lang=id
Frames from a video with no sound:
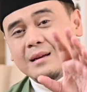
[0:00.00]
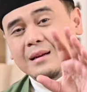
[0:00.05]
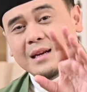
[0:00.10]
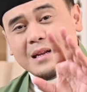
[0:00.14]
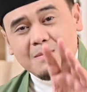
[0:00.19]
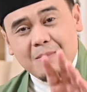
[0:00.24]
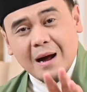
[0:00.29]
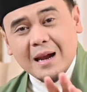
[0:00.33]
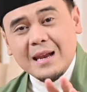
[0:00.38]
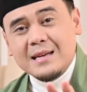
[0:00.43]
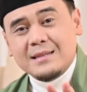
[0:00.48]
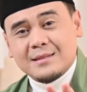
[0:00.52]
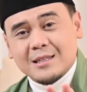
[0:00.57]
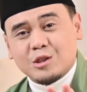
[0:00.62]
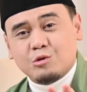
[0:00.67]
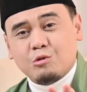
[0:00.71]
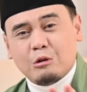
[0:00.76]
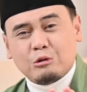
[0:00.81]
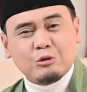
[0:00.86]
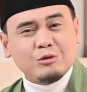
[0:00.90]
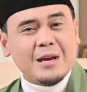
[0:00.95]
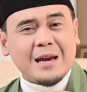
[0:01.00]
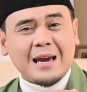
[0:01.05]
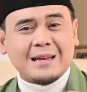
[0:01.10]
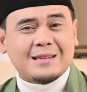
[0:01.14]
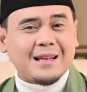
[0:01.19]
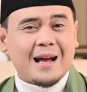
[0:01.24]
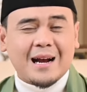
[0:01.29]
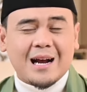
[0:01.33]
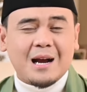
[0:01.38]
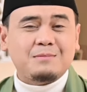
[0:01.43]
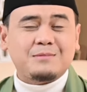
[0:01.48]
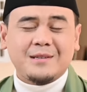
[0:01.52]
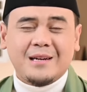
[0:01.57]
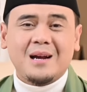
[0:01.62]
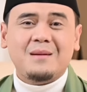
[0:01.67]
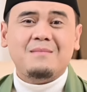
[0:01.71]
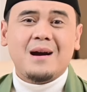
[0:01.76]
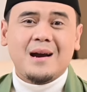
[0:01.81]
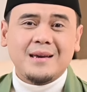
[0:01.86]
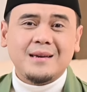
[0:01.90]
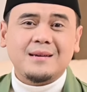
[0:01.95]
Di balik sesuatu yang kita anggap
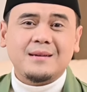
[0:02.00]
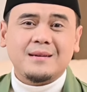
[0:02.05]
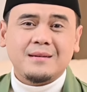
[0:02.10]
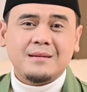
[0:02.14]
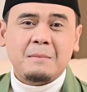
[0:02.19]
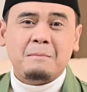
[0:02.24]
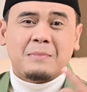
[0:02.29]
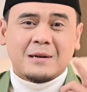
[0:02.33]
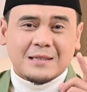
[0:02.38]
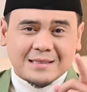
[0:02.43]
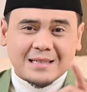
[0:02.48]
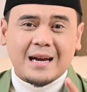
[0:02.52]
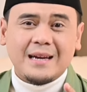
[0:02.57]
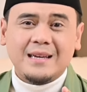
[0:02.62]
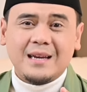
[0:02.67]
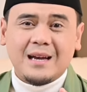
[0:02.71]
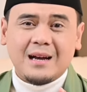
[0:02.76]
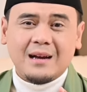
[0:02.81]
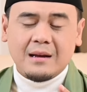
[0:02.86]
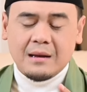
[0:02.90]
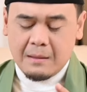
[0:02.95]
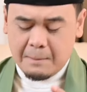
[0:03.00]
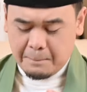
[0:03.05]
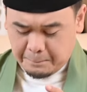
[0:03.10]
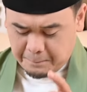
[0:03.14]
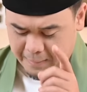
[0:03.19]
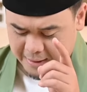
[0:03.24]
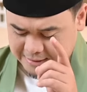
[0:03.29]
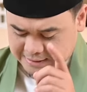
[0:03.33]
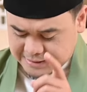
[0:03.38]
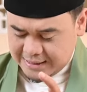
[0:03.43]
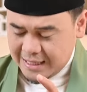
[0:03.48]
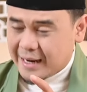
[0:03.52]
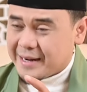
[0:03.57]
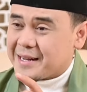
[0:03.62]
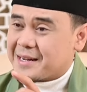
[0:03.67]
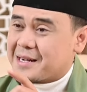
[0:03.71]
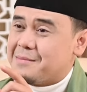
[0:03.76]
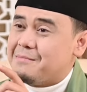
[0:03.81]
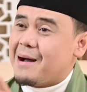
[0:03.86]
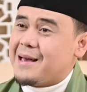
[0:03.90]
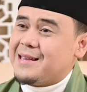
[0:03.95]
tidak baik, percaya pasti
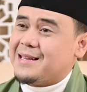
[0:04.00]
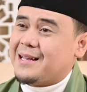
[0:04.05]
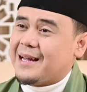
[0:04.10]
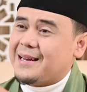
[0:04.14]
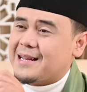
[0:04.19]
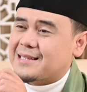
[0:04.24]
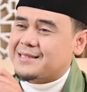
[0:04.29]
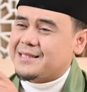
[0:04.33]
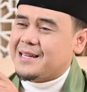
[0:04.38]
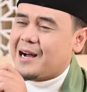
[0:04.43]
ada kebaikan yang